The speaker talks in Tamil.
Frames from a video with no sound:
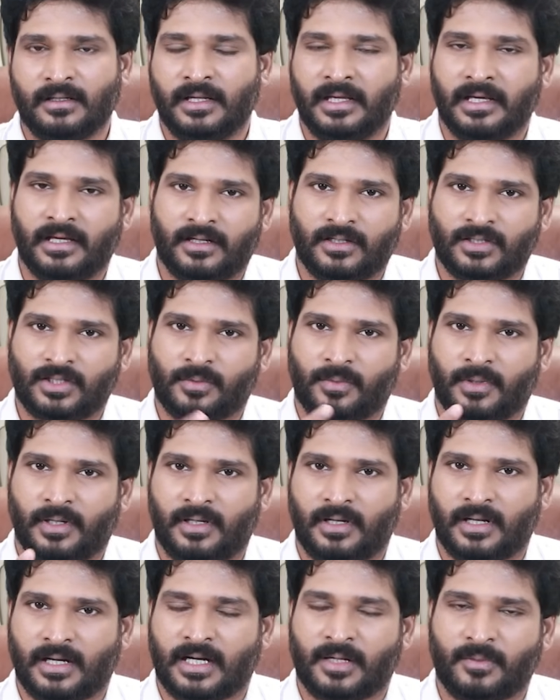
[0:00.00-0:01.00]
நீங்கள் ரிஷப
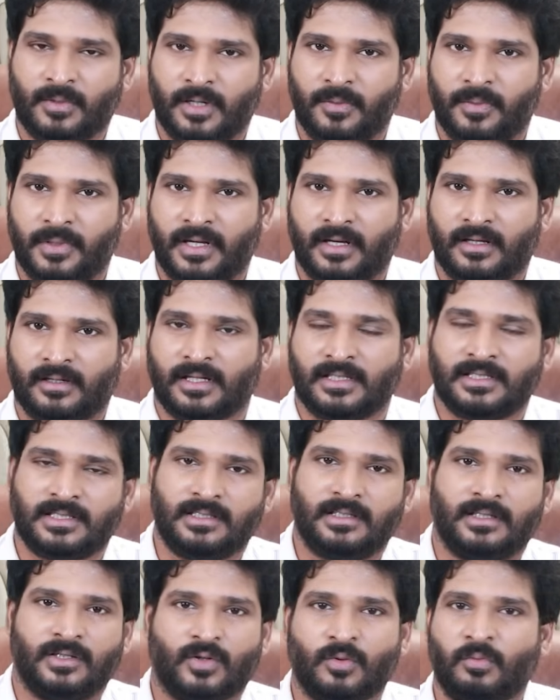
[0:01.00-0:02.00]
லக்னமாக இருப்பீங்க
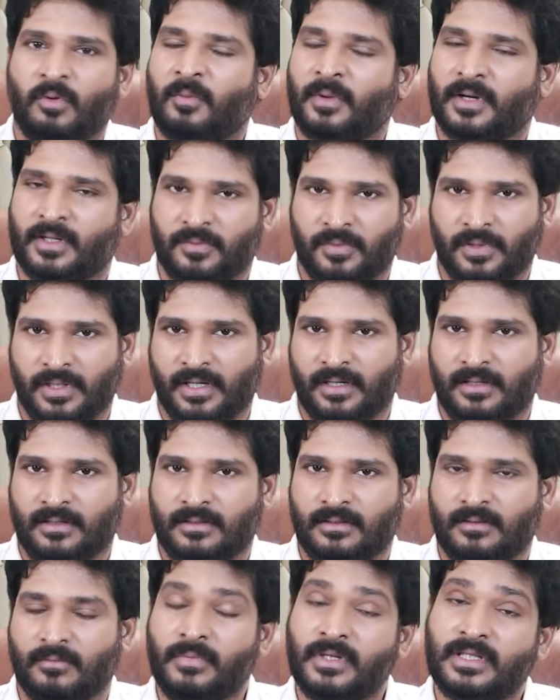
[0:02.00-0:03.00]
ராசி கும்பமாக இருப்பீங்க
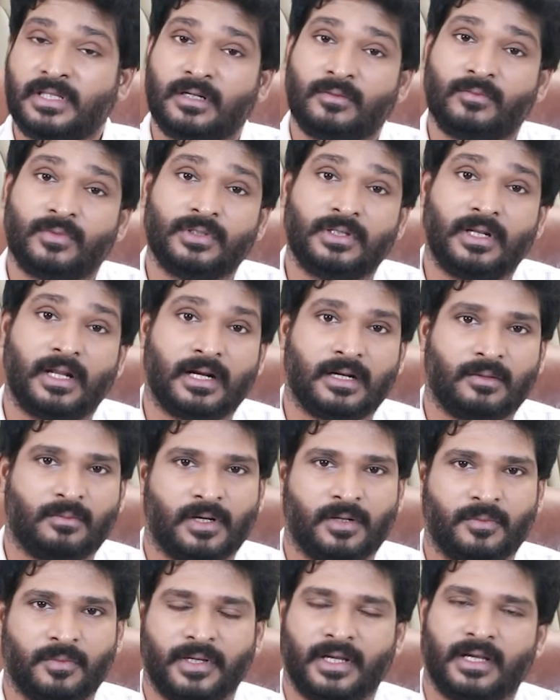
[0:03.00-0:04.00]
மிதுனம் வந்து
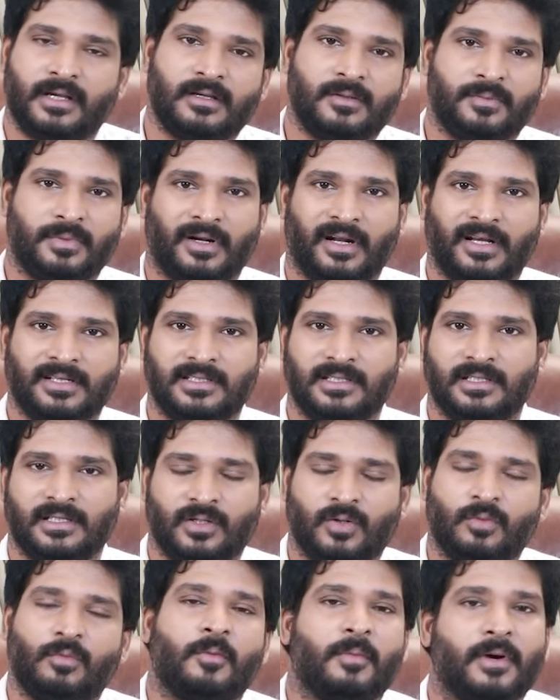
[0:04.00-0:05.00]
லக்னமாக இருப்பீங்க இப்போ ராசி
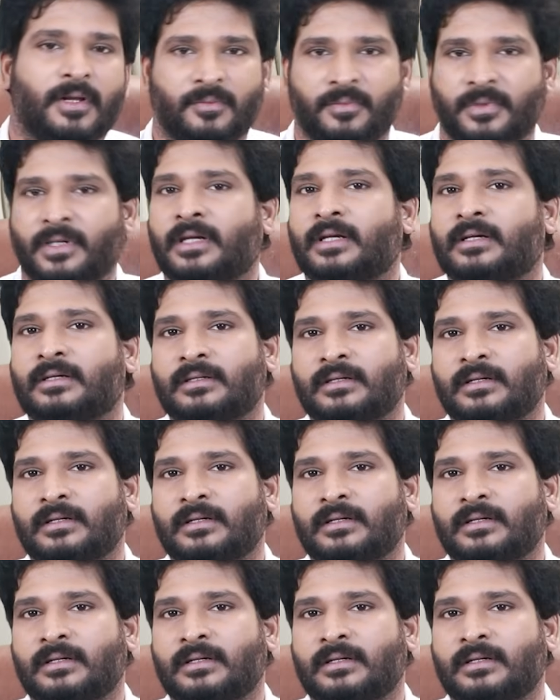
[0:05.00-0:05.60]
கும்பமாக இருப்பீங்க